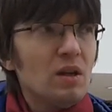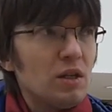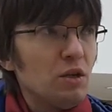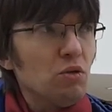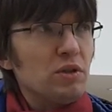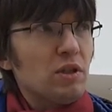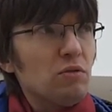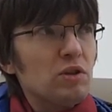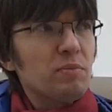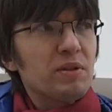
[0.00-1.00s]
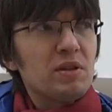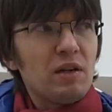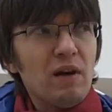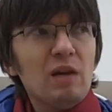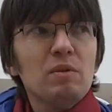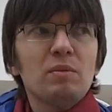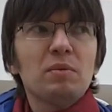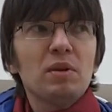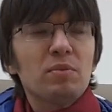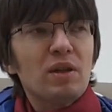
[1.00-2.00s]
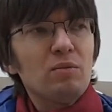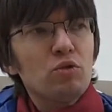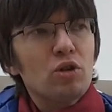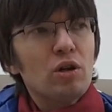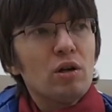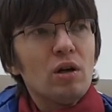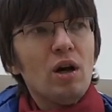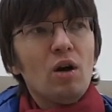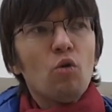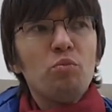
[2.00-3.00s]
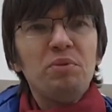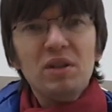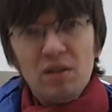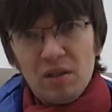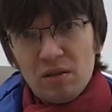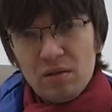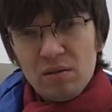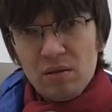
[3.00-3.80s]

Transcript: И он становится подозреваемым именно потому, что убитый